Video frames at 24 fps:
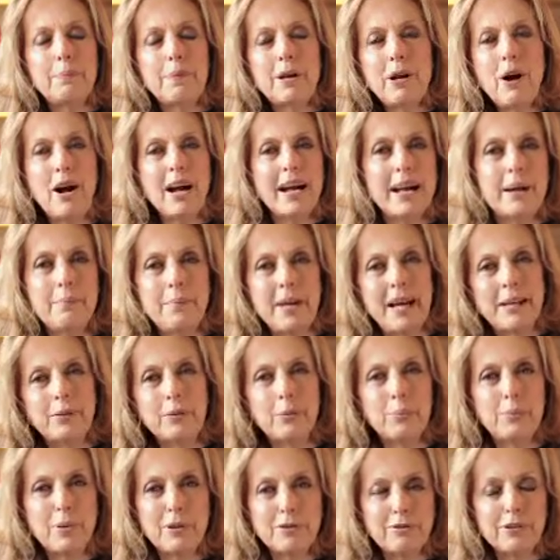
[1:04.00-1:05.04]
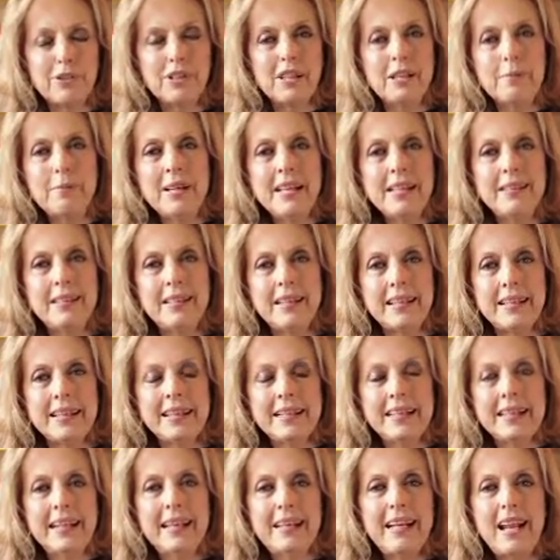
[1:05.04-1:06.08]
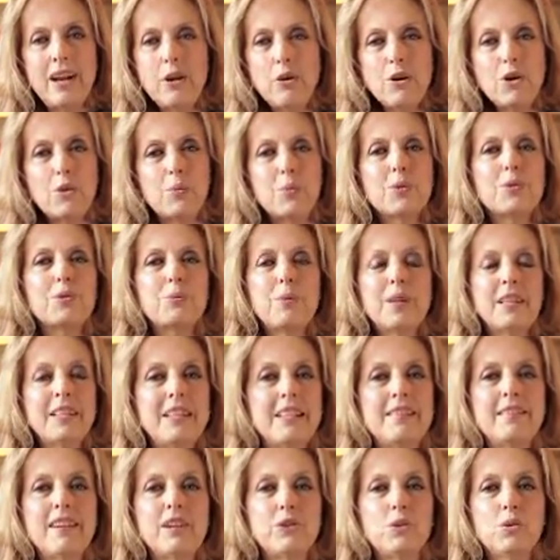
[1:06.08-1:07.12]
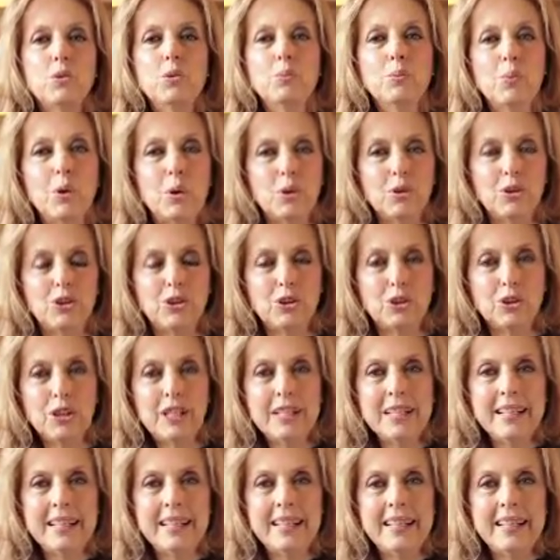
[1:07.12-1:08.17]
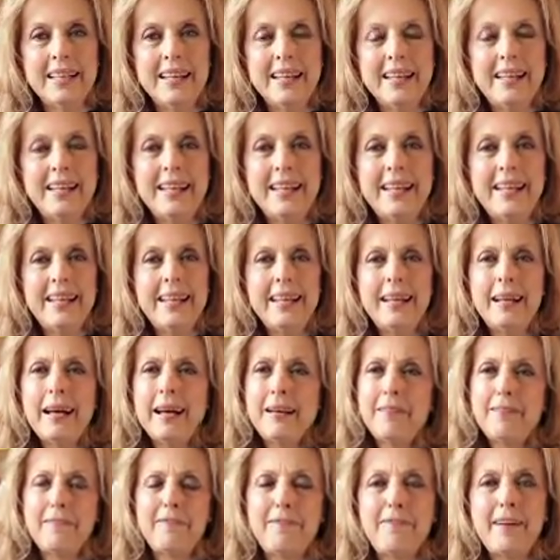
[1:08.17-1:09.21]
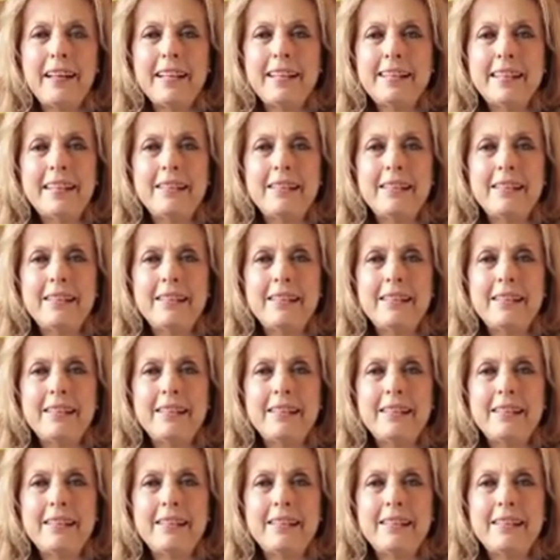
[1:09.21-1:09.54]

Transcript: però ha cambiato profondamente la loro prospettiva sul mondo, l'ha fatta